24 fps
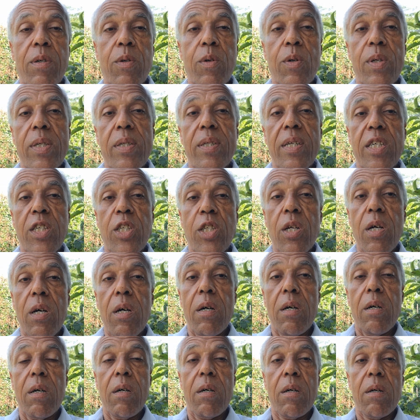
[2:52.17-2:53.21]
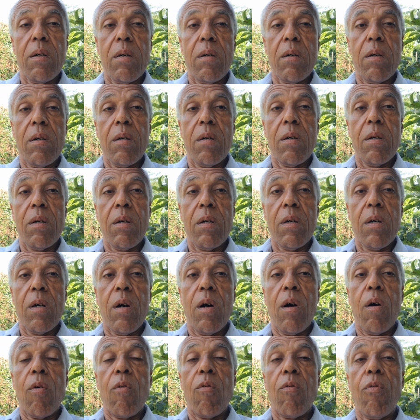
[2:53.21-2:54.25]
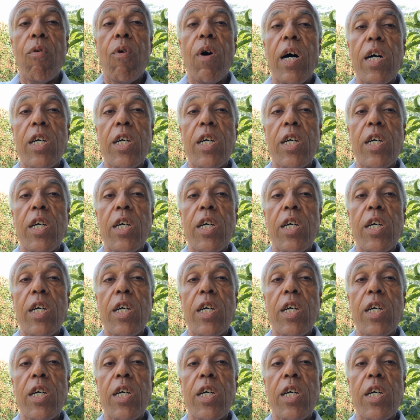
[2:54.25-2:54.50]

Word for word: que les acheteurs vont